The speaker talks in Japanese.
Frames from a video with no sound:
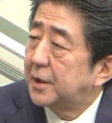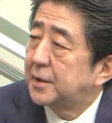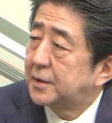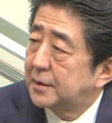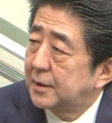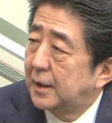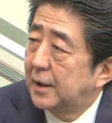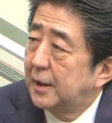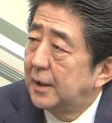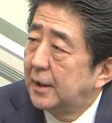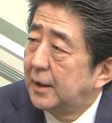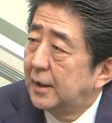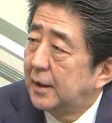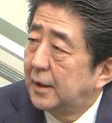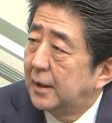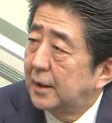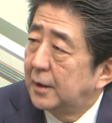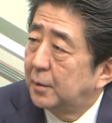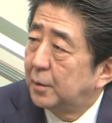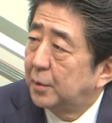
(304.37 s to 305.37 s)
ですね
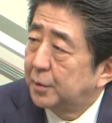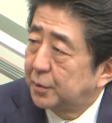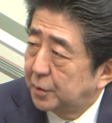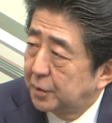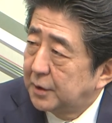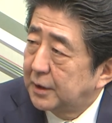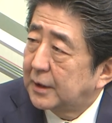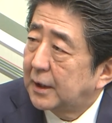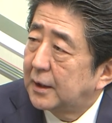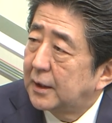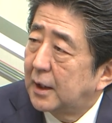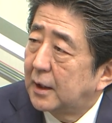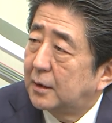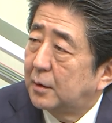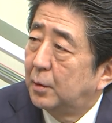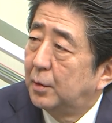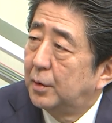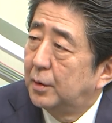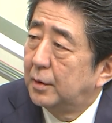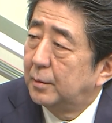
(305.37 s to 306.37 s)
あの本当に遺憾だ
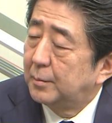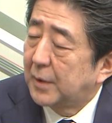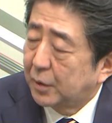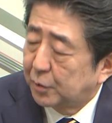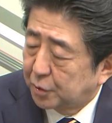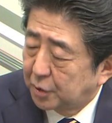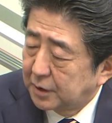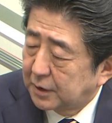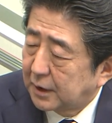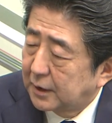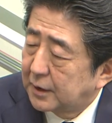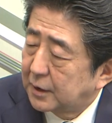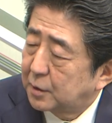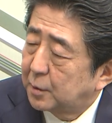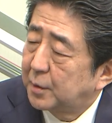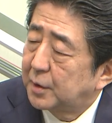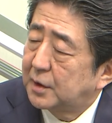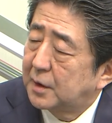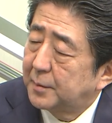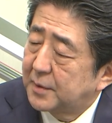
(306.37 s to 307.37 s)
と誠に遺憾だ
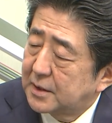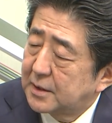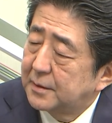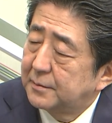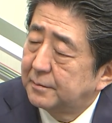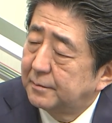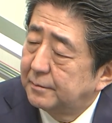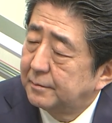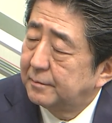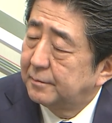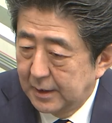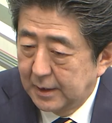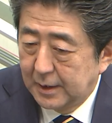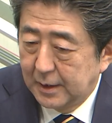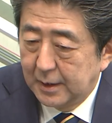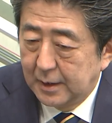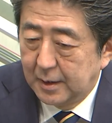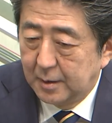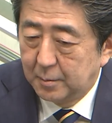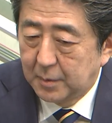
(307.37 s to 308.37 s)
と思ってます、
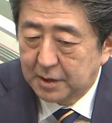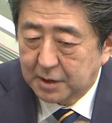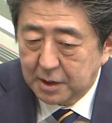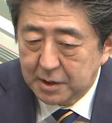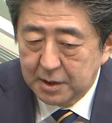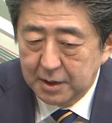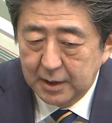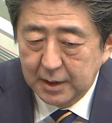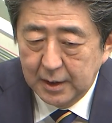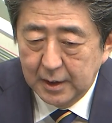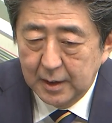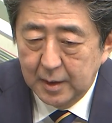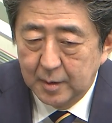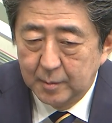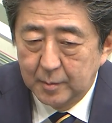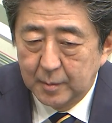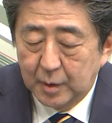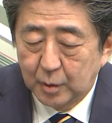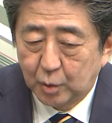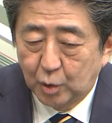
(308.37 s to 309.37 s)
まあ、しかし、
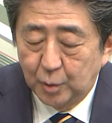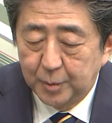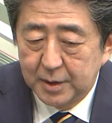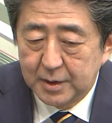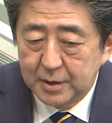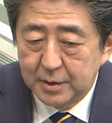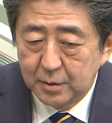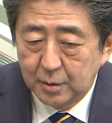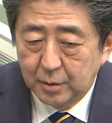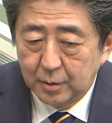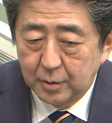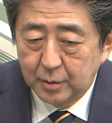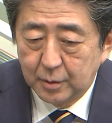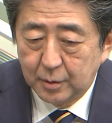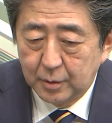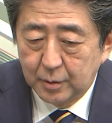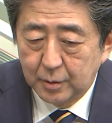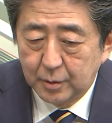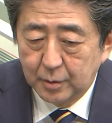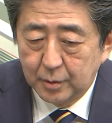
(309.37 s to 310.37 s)
まあ、個別
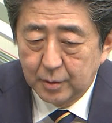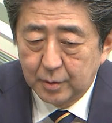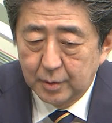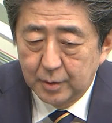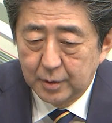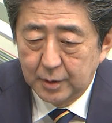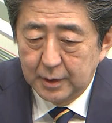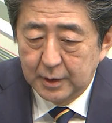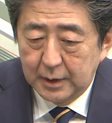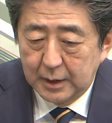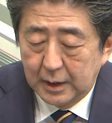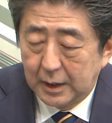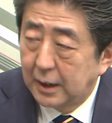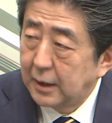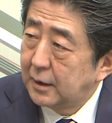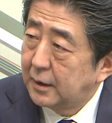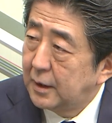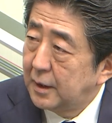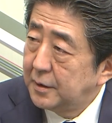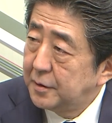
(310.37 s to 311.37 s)
の
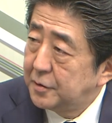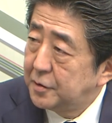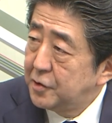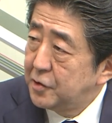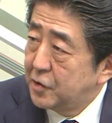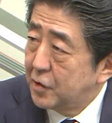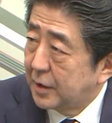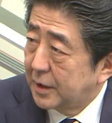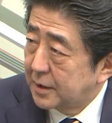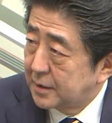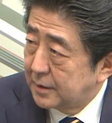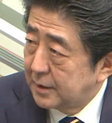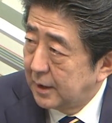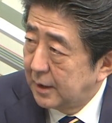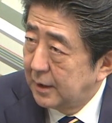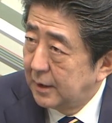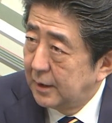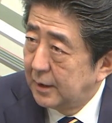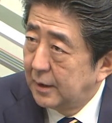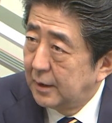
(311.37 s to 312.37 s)
案件についてはです
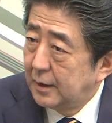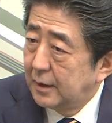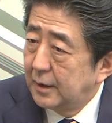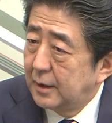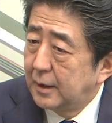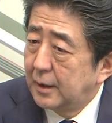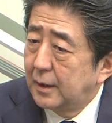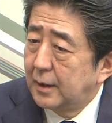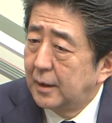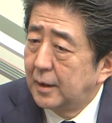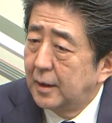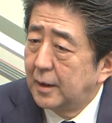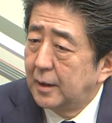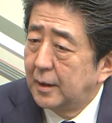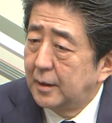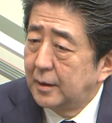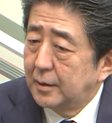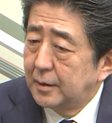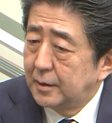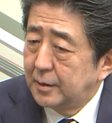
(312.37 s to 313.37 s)
ね、
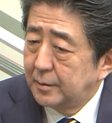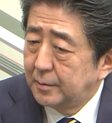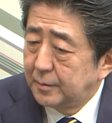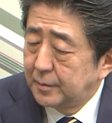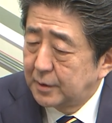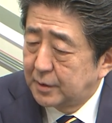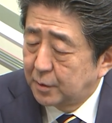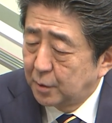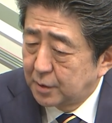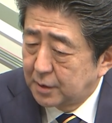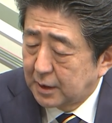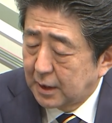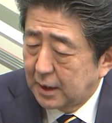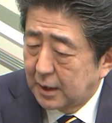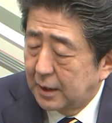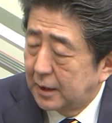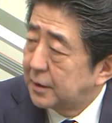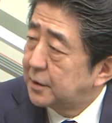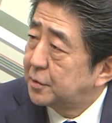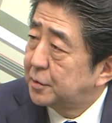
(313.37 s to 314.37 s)
えー、捜
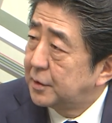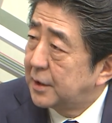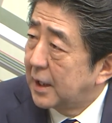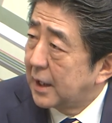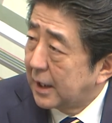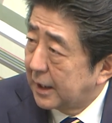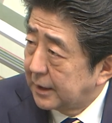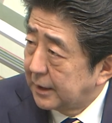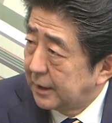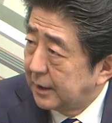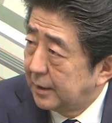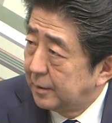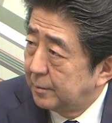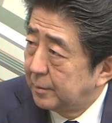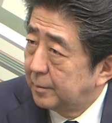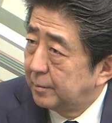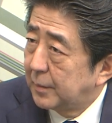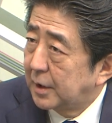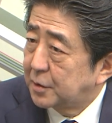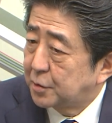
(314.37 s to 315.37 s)
査中であり、
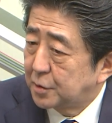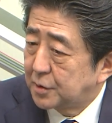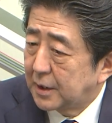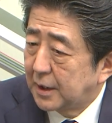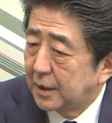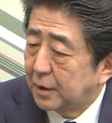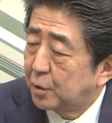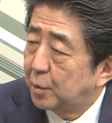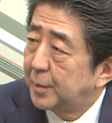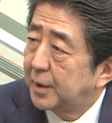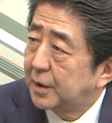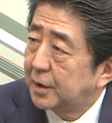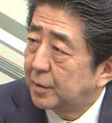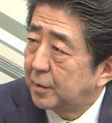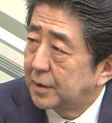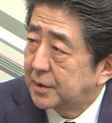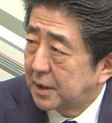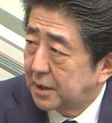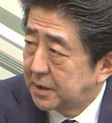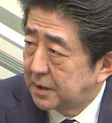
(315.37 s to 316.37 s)
まあ、詳細な
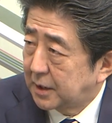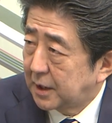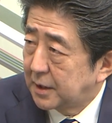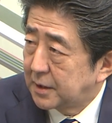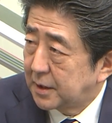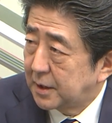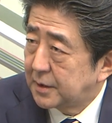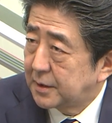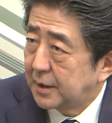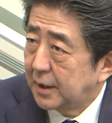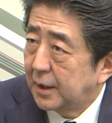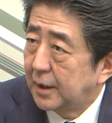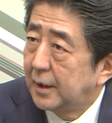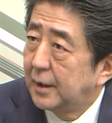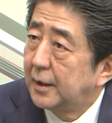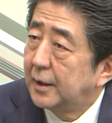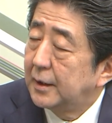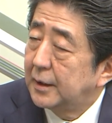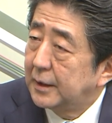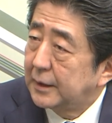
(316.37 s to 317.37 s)
コメントは差し控えさせて
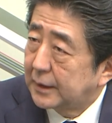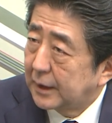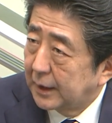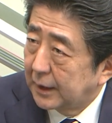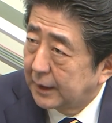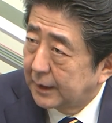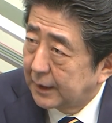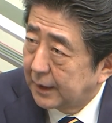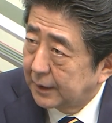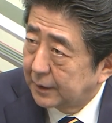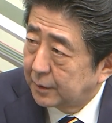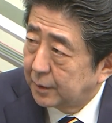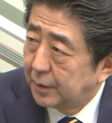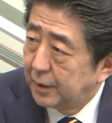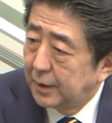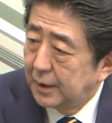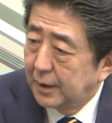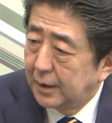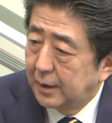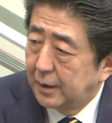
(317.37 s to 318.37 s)
いただきたいと、
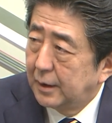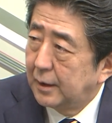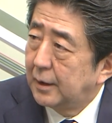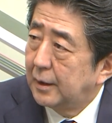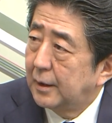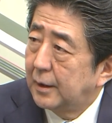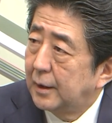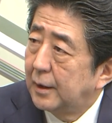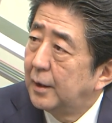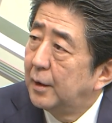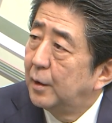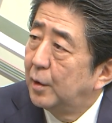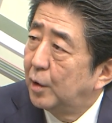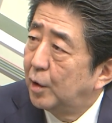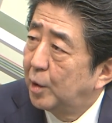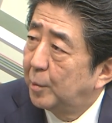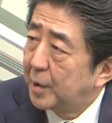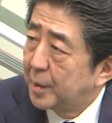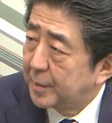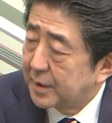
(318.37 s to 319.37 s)

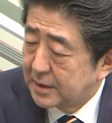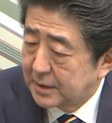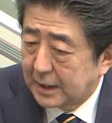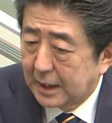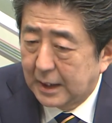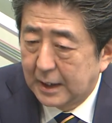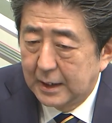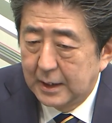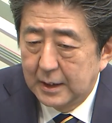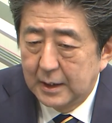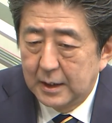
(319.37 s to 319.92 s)
えー、思いますが